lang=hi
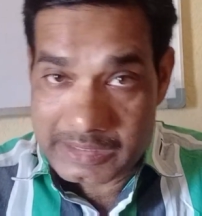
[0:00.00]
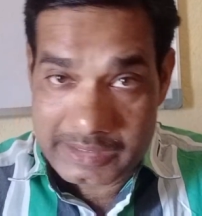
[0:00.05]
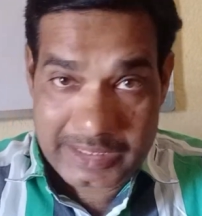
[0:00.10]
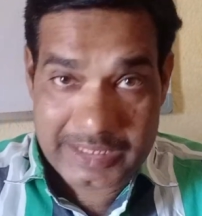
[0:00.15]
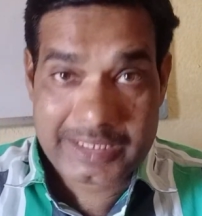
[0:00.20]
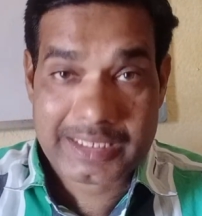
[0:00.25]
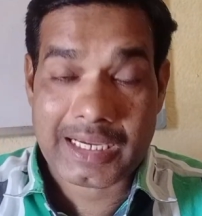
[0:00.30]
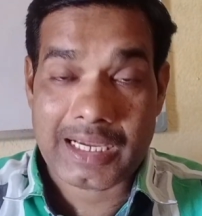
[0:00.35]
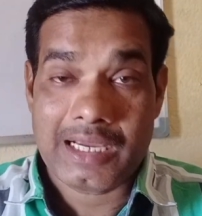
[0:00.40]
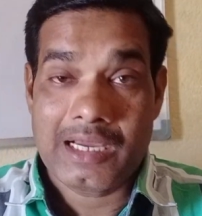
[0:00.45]

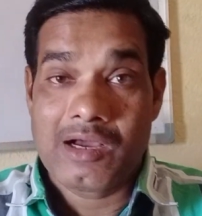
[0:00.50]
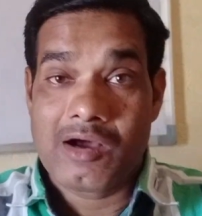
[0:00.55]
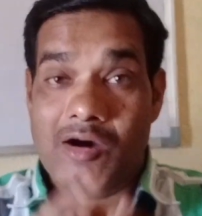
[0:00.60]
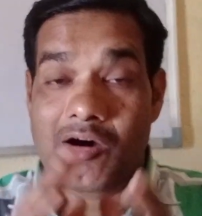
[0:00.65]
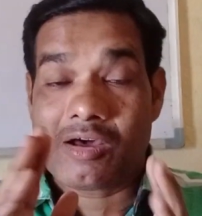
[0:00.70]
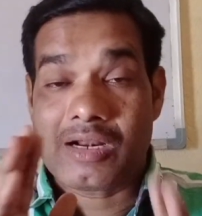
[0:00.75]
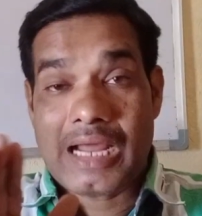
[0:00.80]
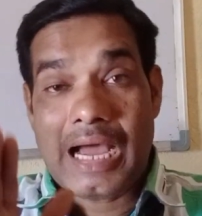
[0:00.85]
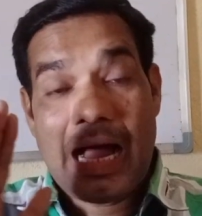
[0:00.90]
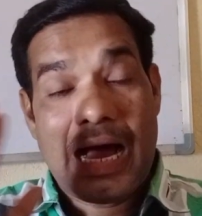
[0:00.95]
ठीक है
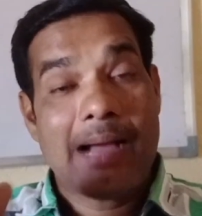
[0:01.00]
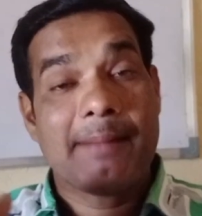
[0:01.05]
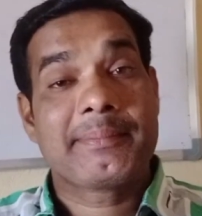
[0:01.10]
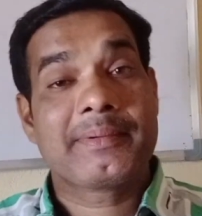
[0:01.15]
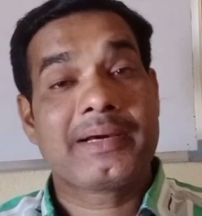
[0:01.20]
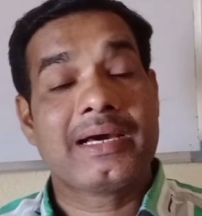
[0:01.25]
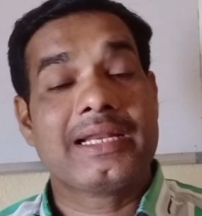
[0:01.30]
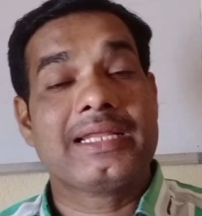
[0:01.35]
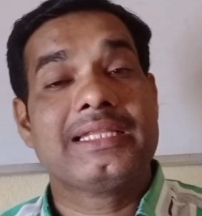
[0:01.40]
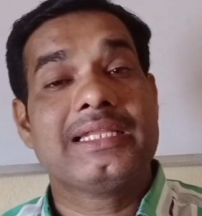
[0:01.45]
और आप
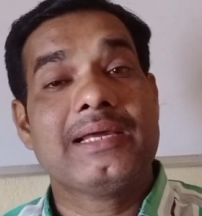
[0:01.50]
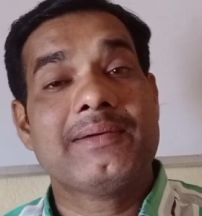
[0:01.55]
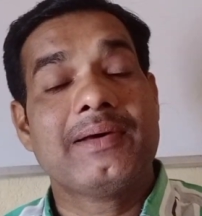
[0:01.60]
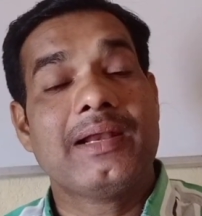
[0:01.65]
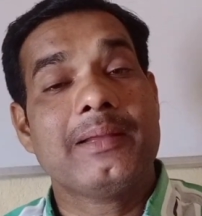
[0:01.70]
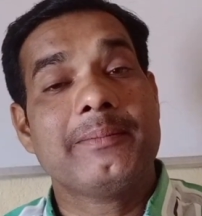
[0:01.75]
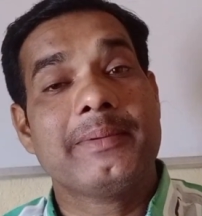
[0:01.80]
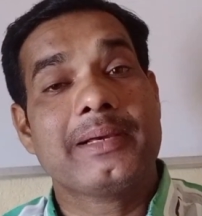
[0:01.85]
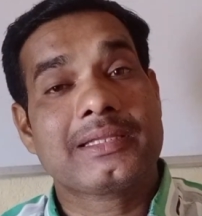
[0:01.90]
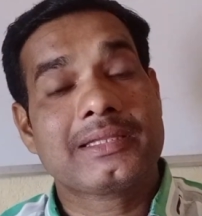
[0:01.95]
खरीदने
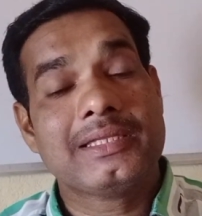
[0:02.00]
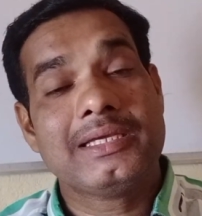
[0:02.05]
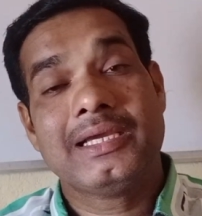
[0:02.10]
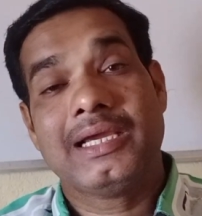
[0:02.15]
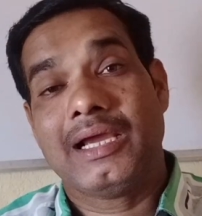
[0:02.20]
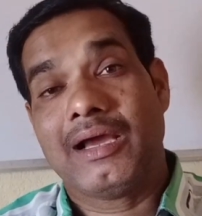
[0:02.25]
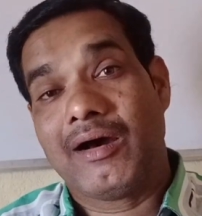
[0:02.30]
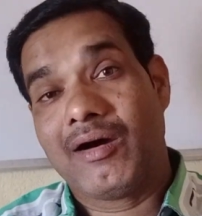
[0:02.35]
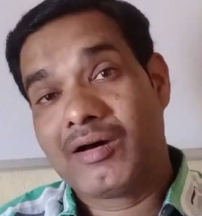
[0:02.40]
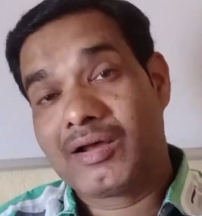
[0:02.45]
वाले व्यक्ति
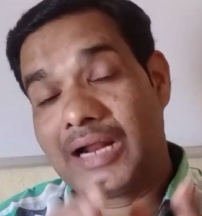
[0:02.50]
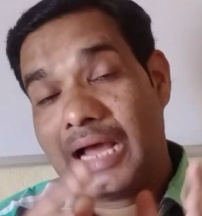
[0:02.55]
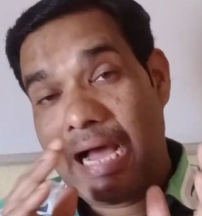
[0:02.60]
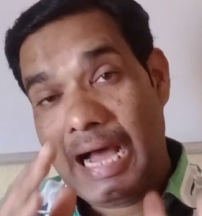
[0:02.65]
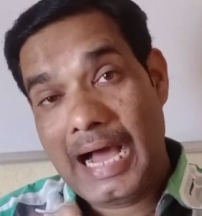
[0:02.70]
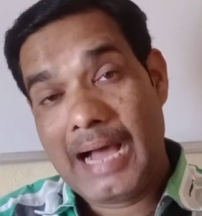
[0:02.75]
हैं और